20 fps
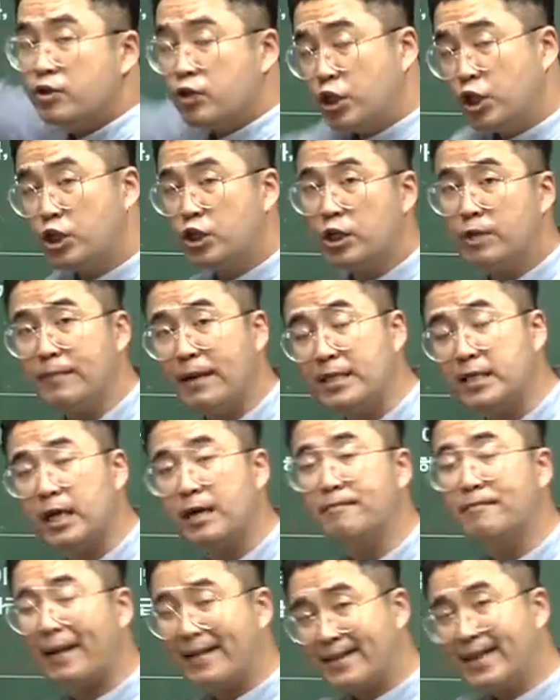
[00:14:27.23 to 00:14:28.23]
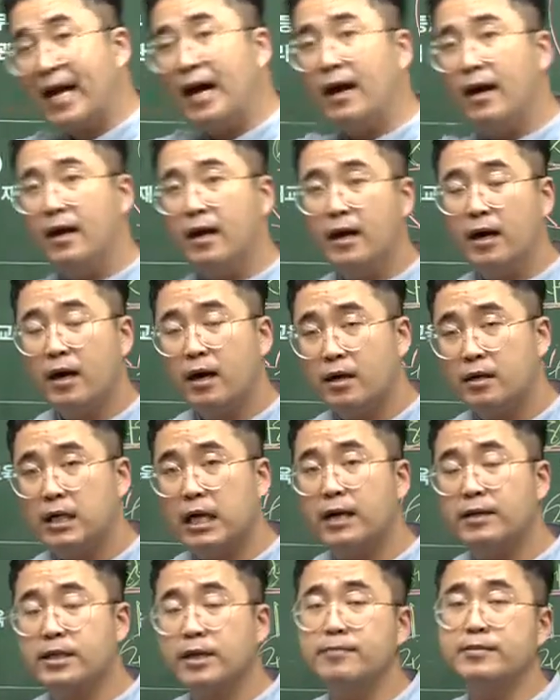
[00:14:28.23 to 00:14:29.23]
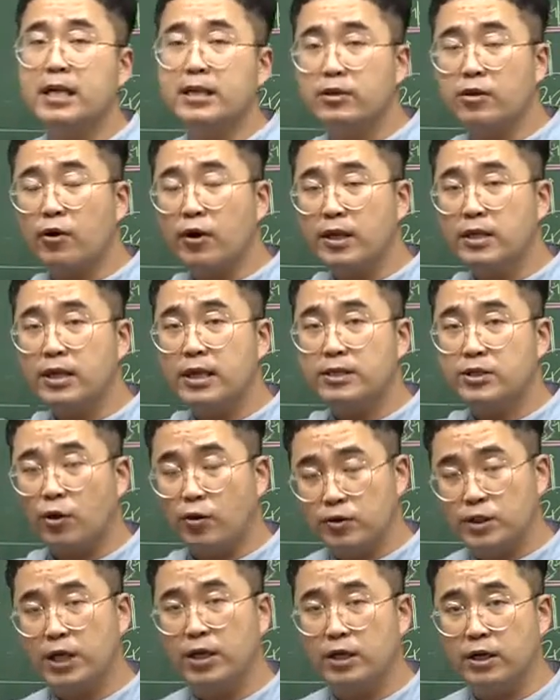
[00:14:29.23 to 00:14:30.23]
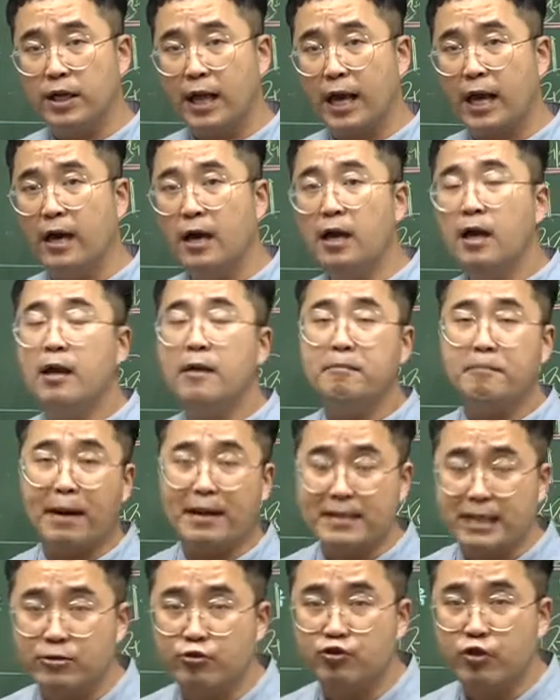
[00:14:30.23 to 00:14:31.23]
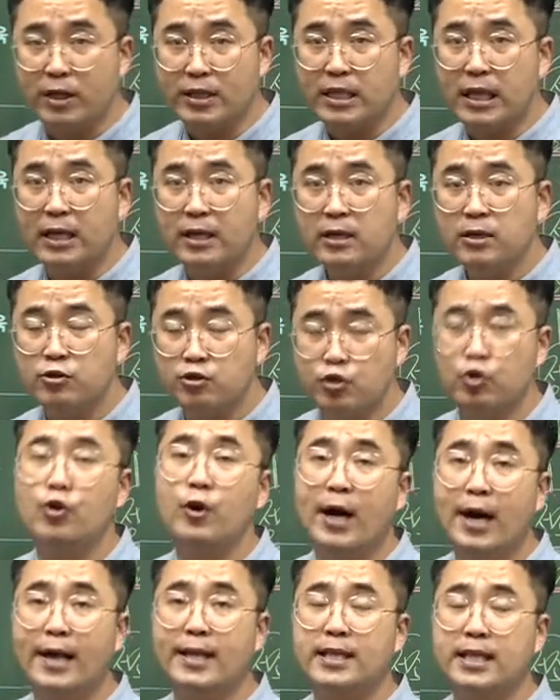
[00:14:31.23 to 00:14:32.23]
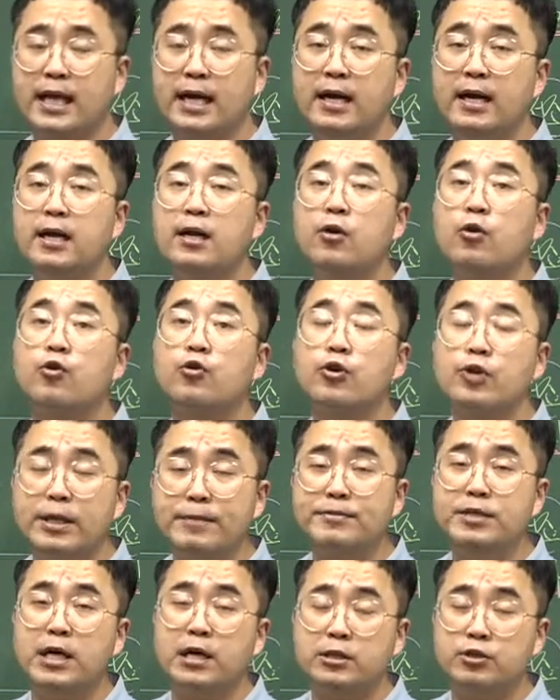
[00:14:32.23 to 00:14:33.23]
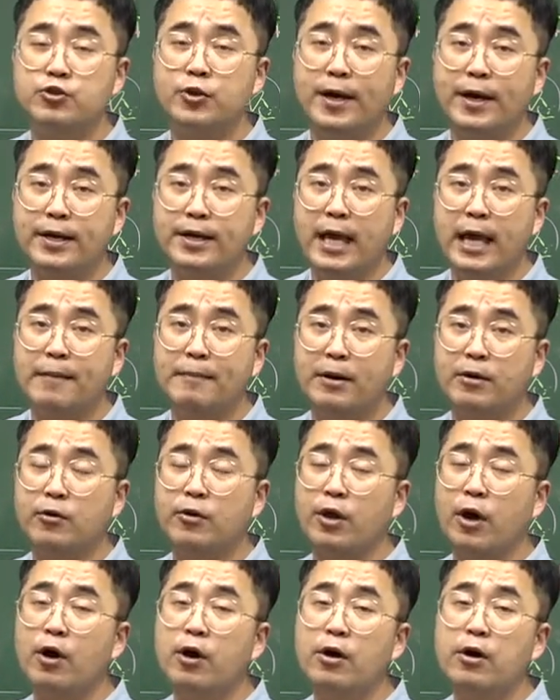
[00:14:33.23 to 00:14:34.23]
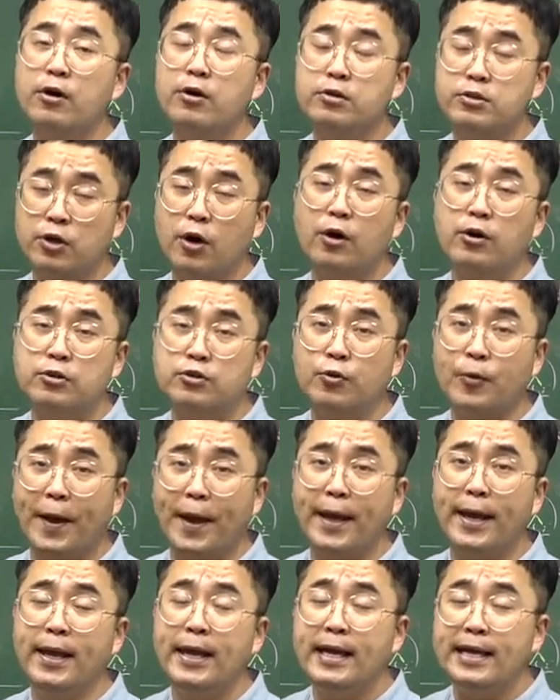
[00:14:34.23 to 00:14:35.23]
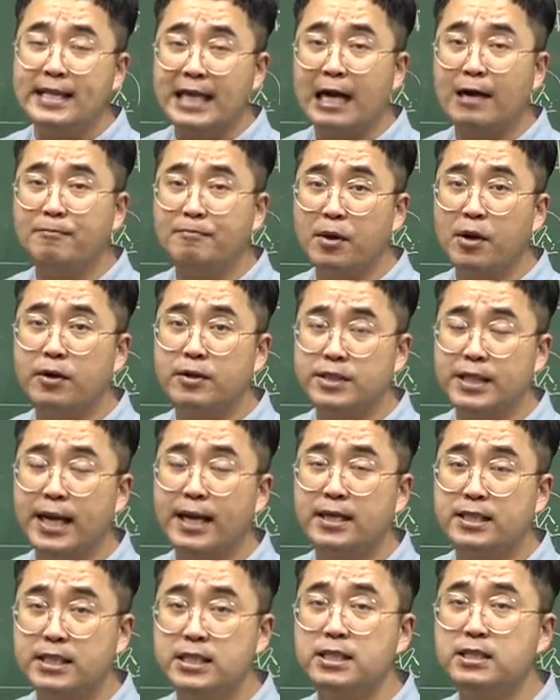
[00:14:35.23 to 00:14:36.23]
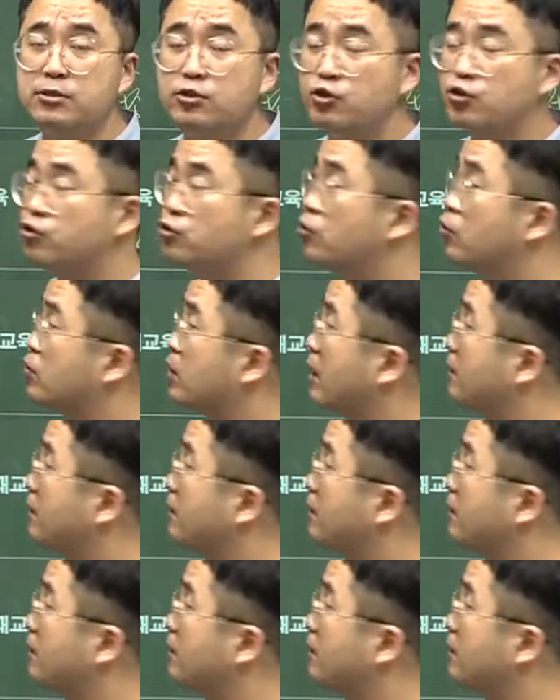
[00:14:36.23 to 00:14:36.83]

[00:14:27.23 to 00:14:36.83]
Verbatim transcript: 니들이 만약에 맞다. 라고 한다면 난 너희들의 정책을 내가 받아주겠다. 수용하겠다. 그런 입장을 취한 게 바로 영, 정조의 탕평책, 즉 줄론